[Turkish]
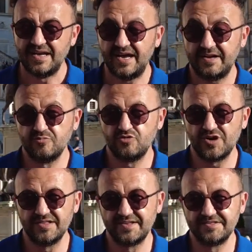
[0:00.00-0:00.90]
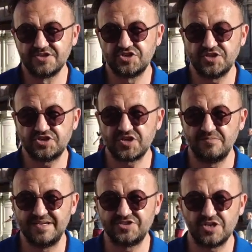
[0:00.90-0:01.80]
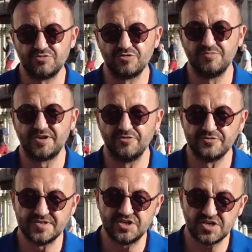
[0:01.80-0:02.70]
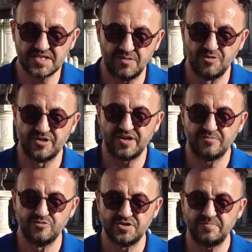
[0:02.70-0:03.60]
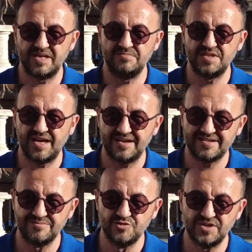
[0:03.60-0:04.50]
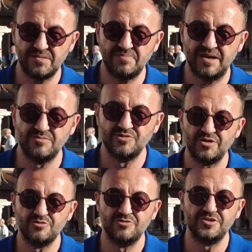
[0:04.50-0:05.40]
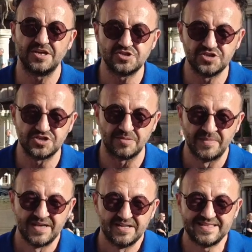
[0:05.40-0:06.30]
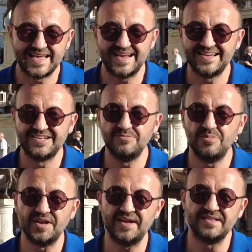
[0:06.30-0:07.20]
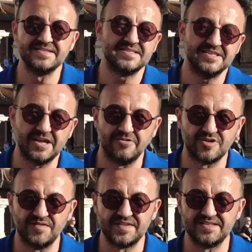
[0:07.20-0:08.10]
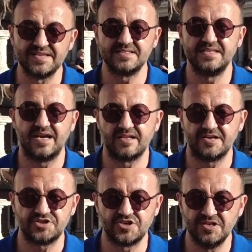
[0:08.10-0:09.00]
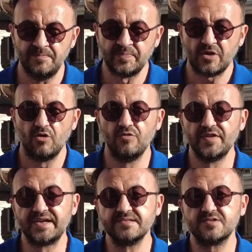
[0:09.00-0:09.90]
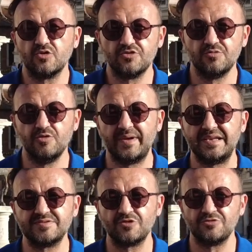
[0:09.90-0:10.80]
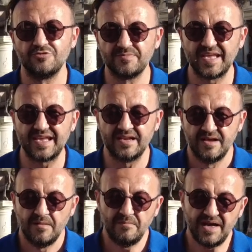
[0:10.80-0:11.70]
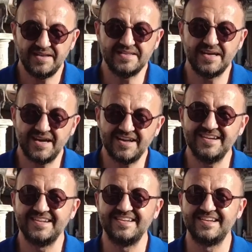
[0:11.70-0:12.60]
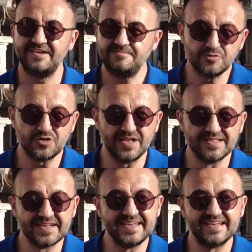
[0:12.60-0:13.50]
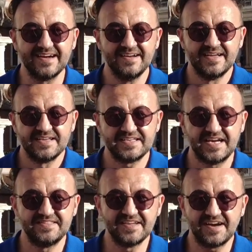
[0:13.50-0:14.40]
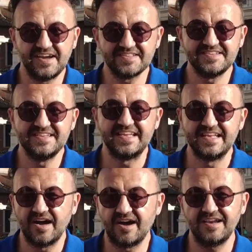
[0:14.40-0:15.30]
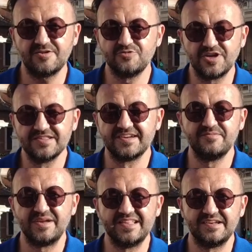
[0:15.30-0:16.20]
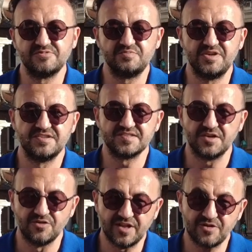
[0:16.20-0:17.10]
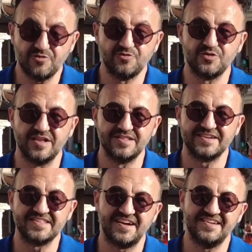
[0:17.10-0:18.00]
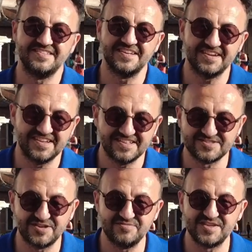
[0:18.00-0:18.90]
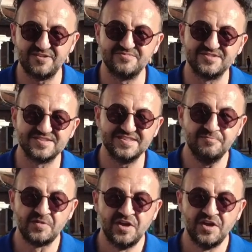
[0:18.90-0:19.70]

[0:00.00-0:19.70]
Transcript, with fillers: Eğer bu kuralların dışına çıkabilecek durumlar olursa işte tam olarak burada benim değerlerim bunlar. Ben uygun yaşayacağım. Diğerlerinin bana nasıl davrandığı, nasıl yaklaştı onların sorunu. Bu benim sorunum değil. Ben değerleriyle, kurallarıyla kendi hayatıyla ilgili ahlak kurallarını belirlemiş bir insan olarak o kurallar dahilinde hareket edeceğim diyen birisi.